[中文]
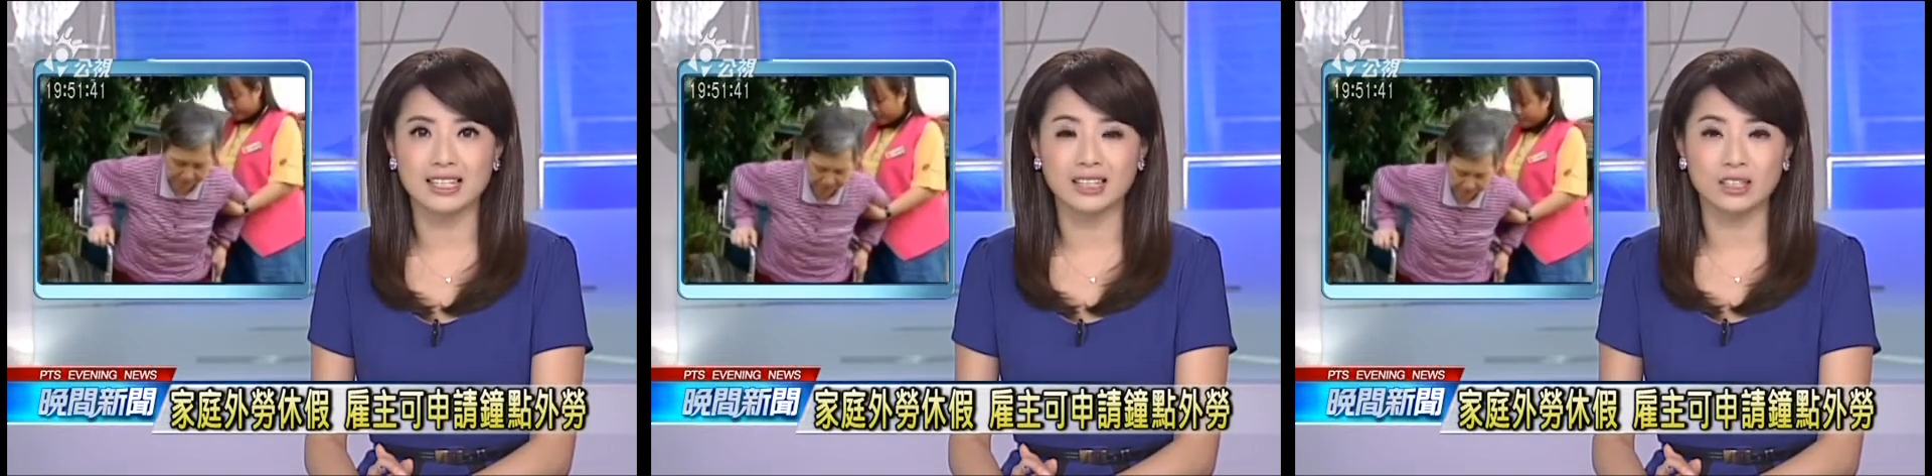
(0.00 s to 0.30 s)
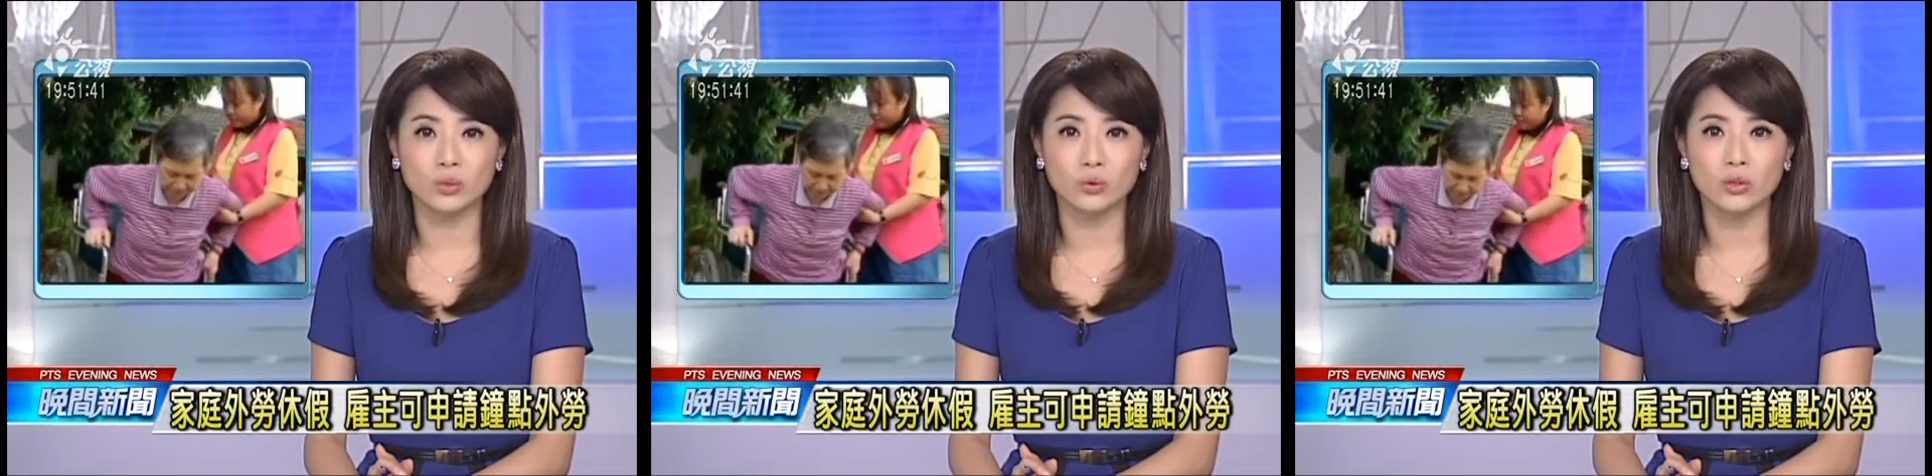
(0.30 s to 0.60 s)
家
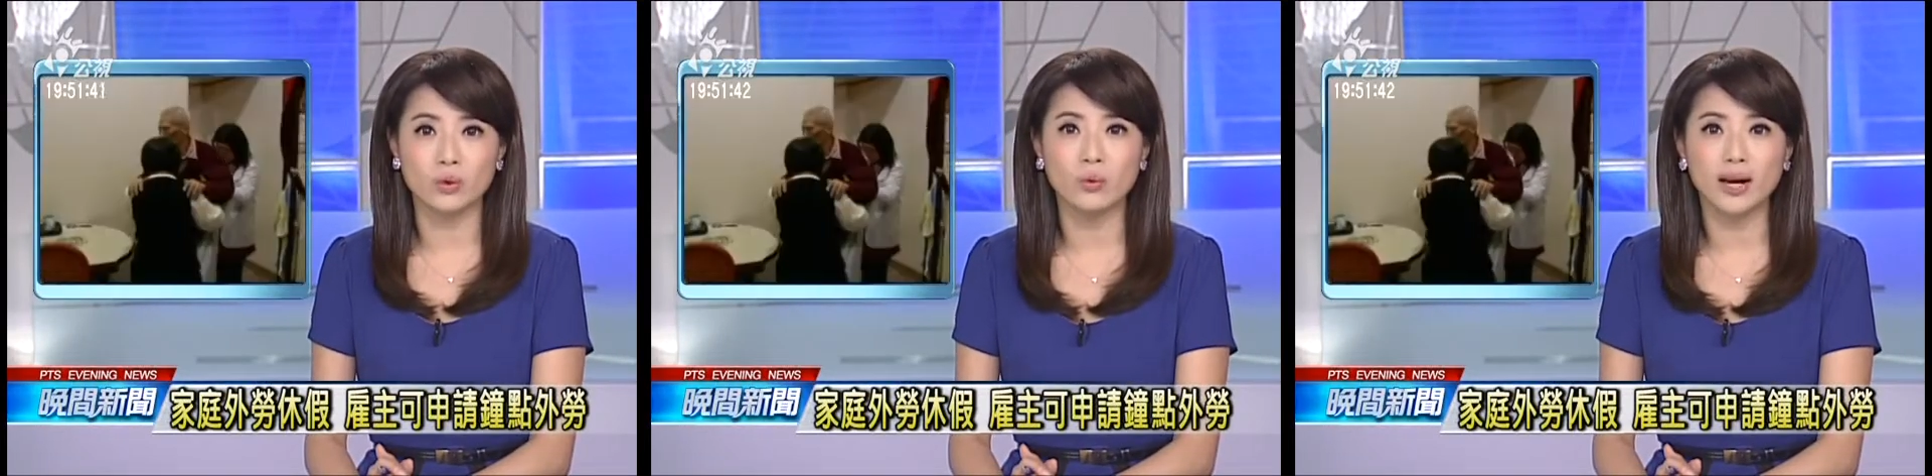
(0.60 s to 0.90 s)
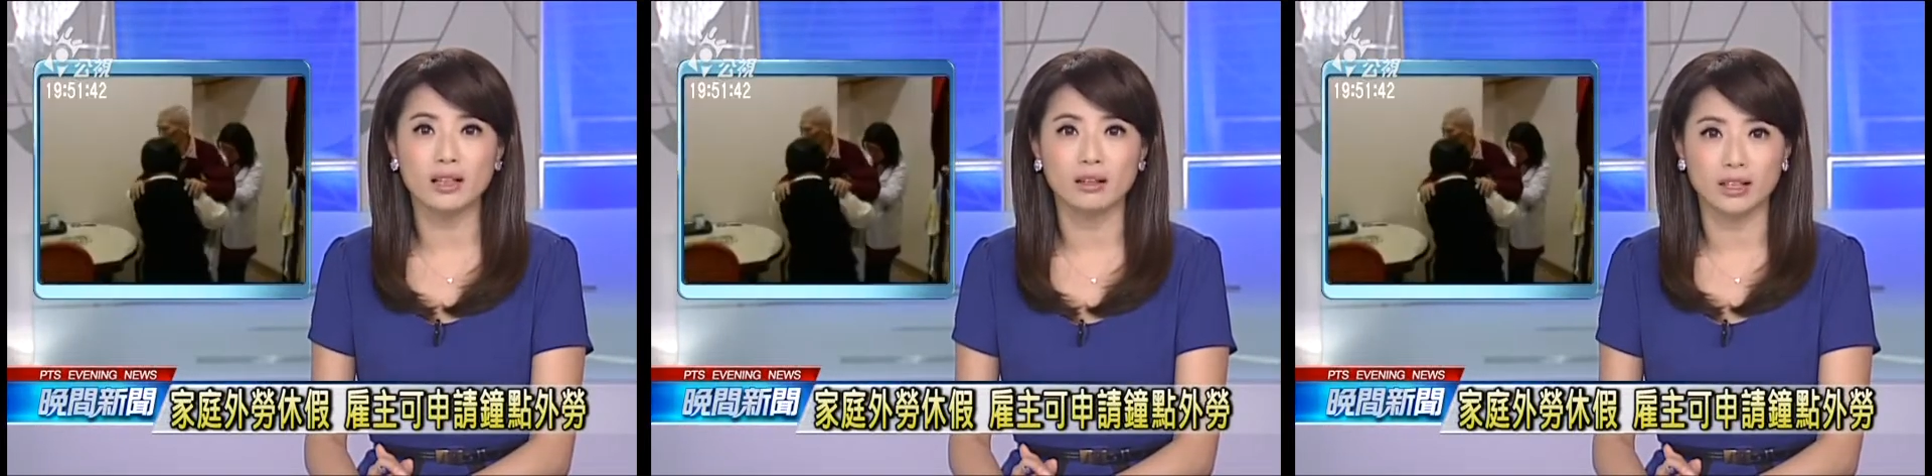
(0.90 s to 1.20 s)
庭雇佣
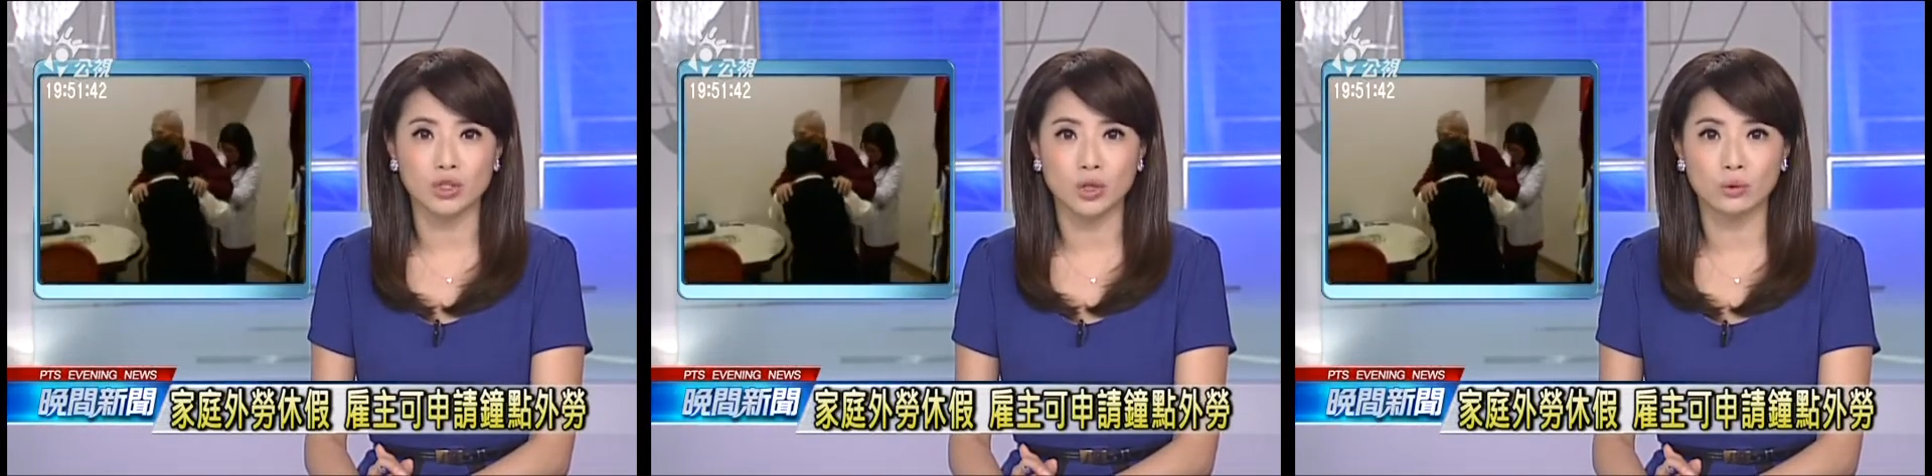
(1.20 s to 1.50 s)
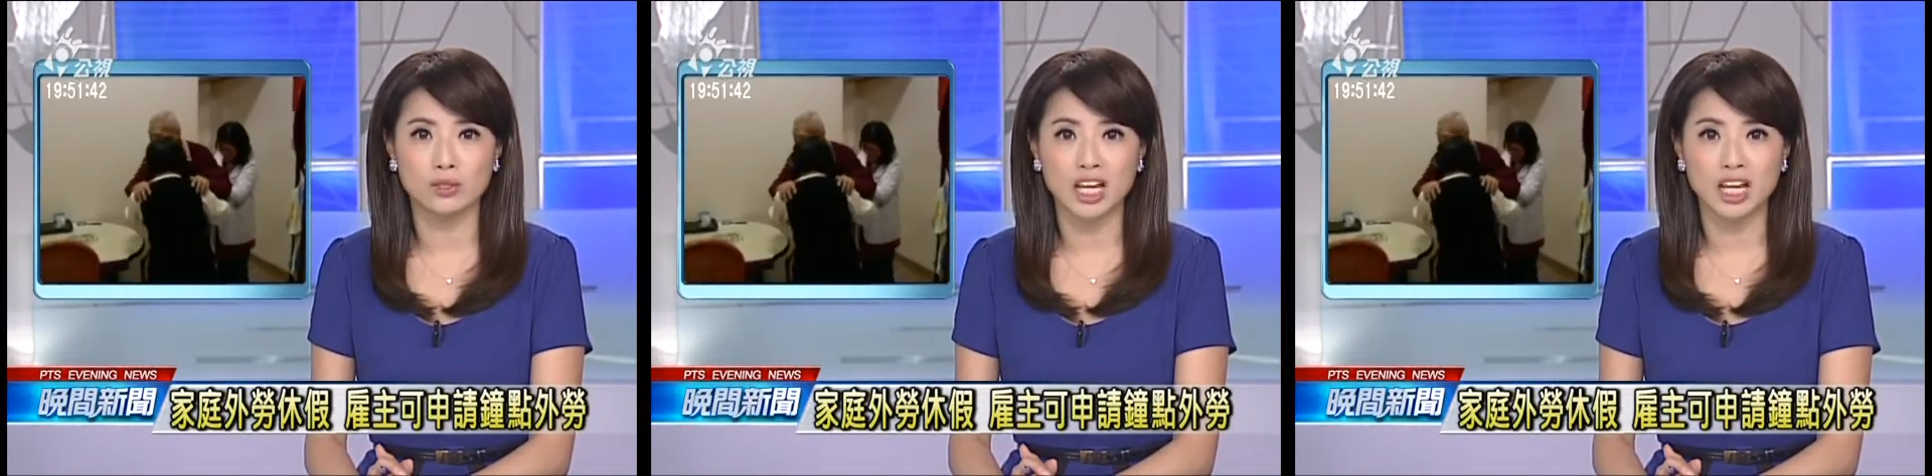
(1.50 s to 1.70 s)
外劳来照顾